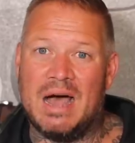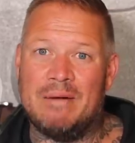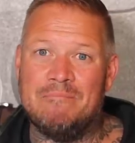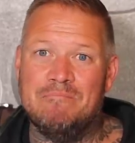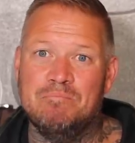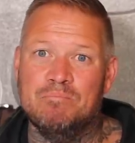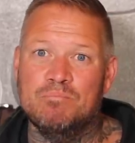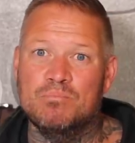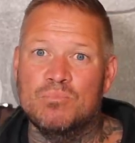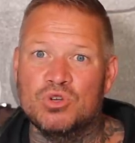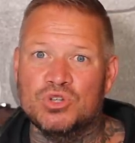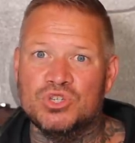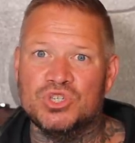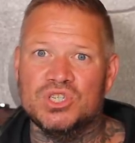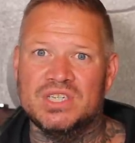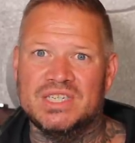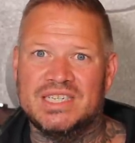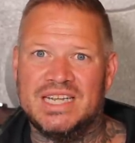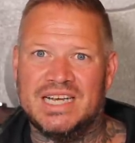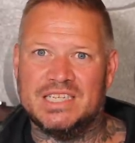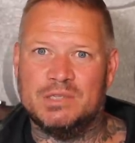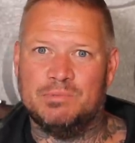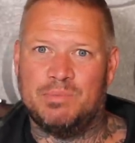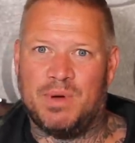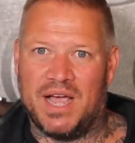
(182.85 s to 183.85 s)
haben,
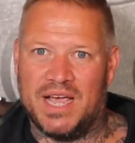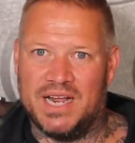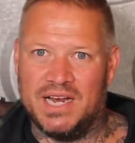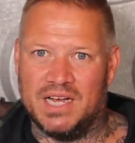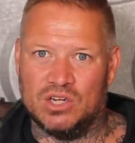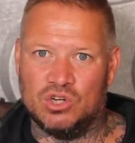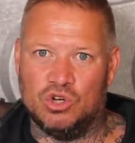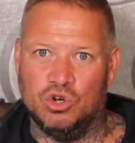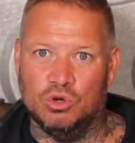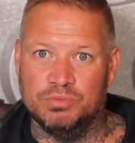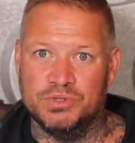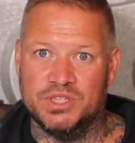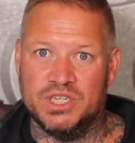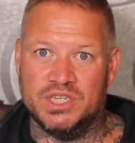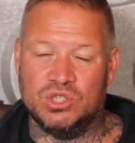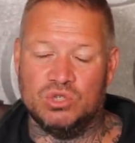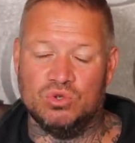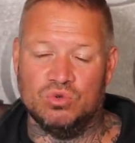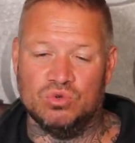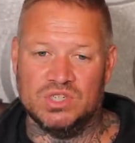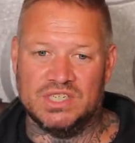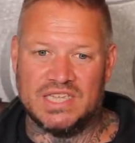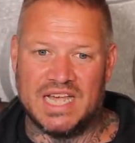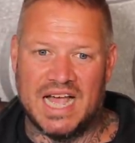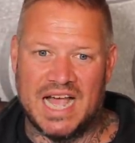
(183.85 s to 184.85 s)
müssen das bei einer
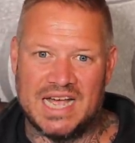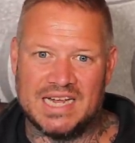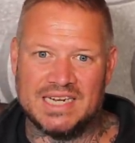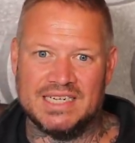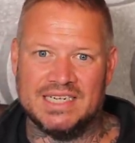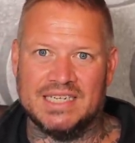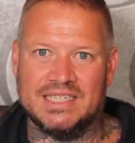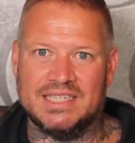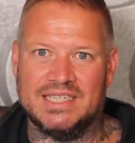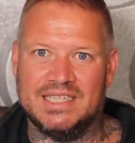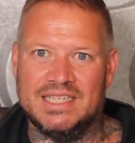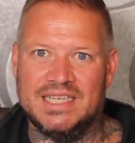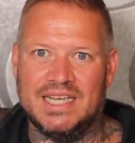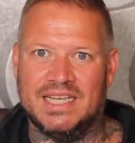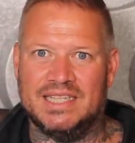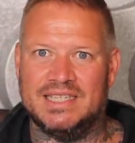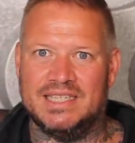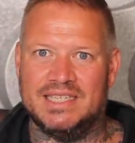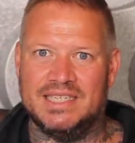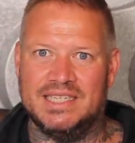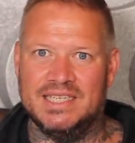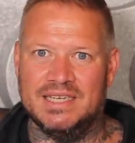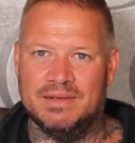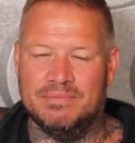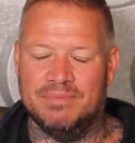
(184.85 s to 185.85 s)
Clubsitzung sagen, dass sie
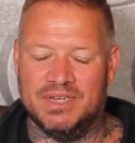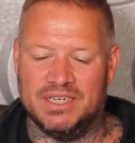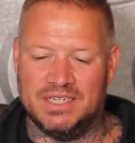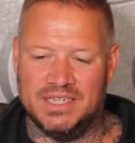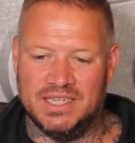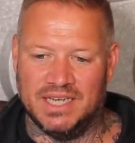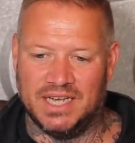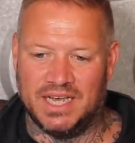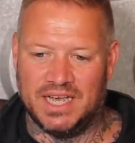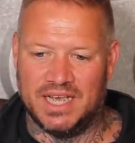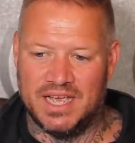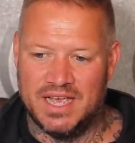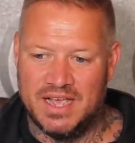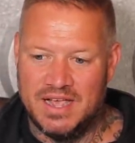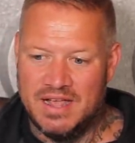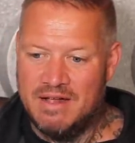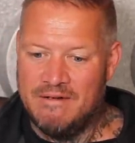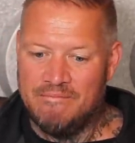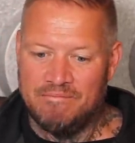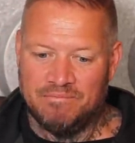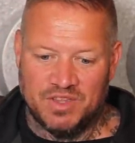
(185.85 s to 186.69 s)
jetzt hiermit ihre,